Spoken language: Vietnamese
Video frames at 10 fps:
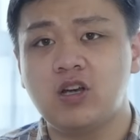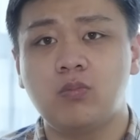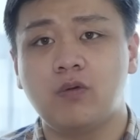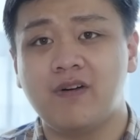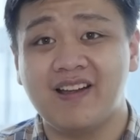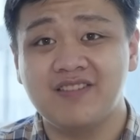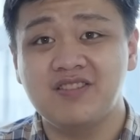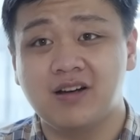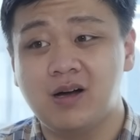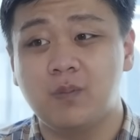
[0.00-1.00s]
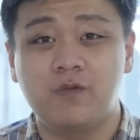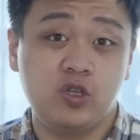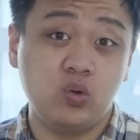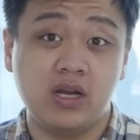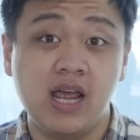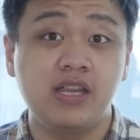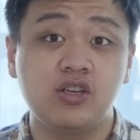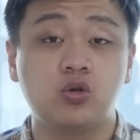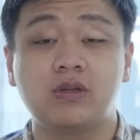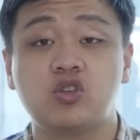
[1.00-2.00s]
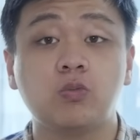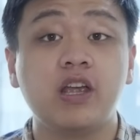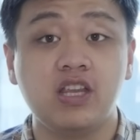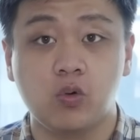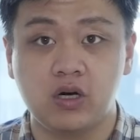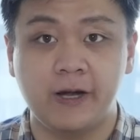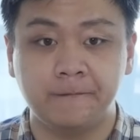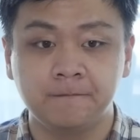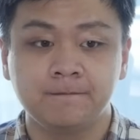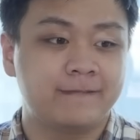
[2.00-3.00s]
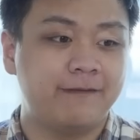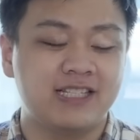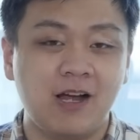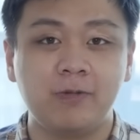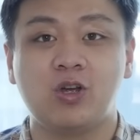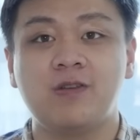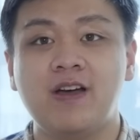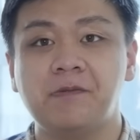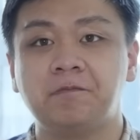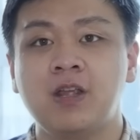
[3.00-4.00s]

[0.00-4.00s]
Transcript: trong một vài những trường hợp ví dụ điển hình như chúng ta chụp hình nhiều người tại vì sao mình nói như vậy